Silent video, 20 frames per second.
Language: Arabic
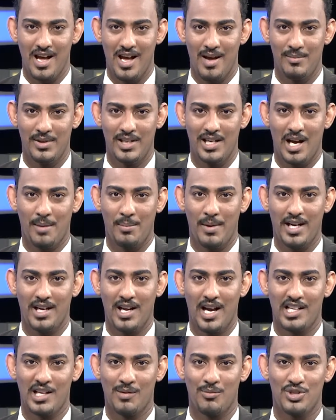من
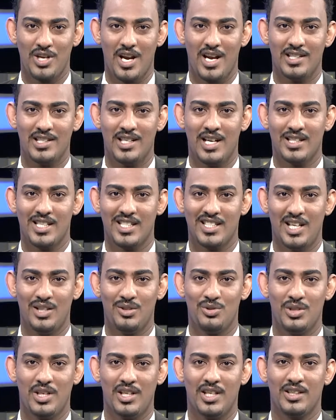أخبارنا أيضا مشاهدينا
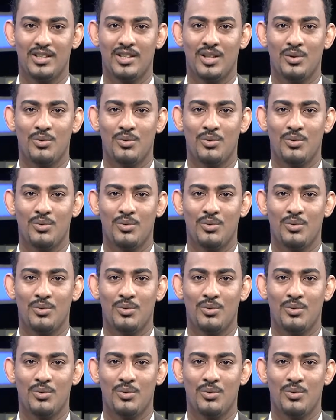تستعد شركة